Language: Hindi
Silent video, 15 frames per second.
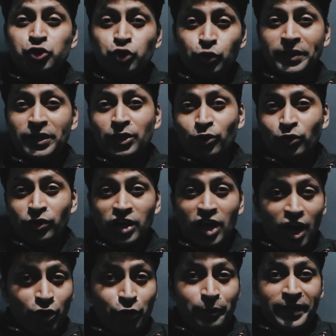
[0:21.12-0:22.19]
जो भी लोग
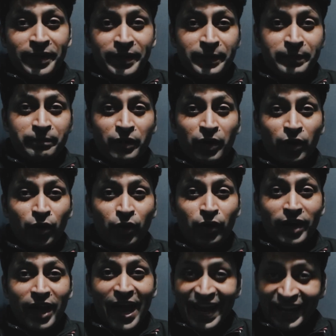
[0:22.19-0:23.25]
गांव में हैं और